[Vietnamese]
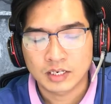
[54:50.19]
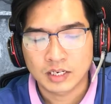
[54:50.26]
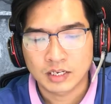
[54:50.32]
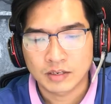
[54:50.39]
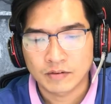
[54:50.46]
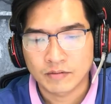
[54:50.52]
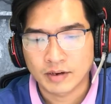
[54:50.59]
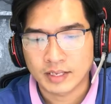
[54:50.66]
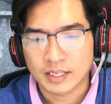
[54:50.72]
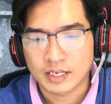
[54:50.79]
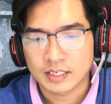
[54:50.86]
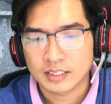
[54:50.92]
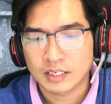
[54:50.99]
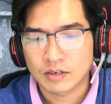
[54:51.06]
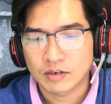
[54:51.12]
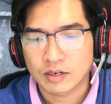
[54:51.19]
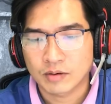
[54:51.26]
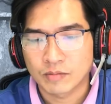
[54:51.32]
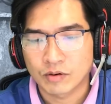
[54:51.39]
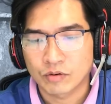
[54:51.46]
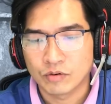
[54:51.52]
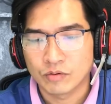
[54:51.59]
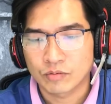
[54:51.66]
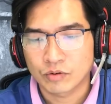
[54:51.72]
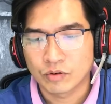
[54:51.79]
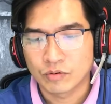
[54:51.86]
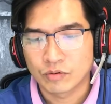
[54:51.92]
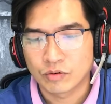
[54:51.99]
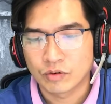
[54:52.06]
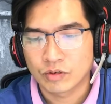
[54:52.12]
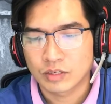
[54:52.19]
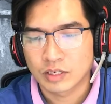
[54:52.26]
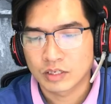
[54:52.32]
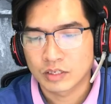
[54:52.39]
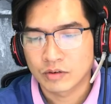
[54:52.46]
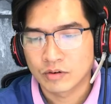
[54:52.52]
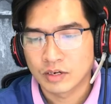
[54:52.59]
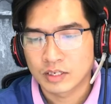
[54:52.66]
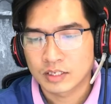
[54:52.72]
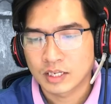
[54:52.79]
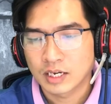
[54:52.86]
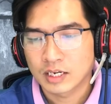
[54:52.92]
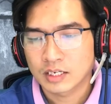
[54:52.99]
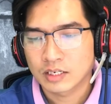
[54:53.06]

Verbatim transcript: mỗi lần xuất hiện lại là thêm một người nữa phải chết.